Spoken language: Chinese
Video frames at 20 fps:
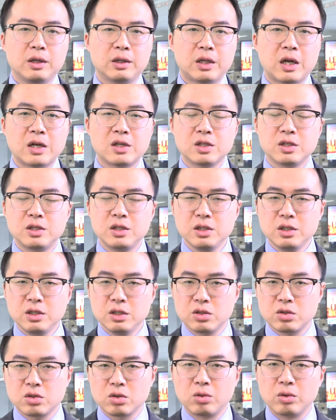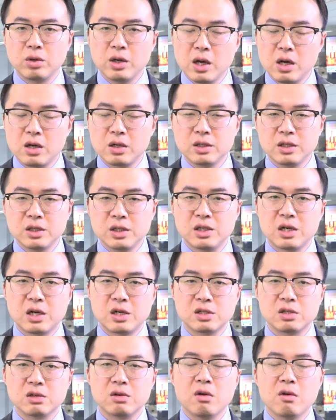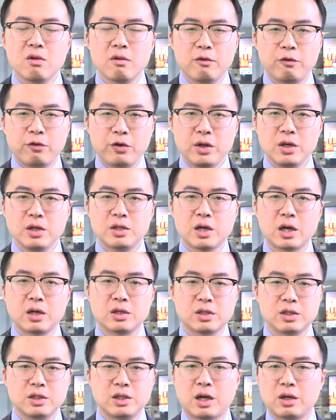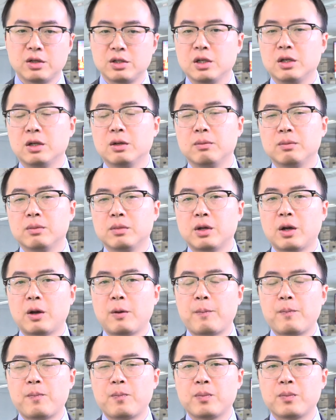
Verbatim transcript: 但是经济总量依然是非常之强劲啊。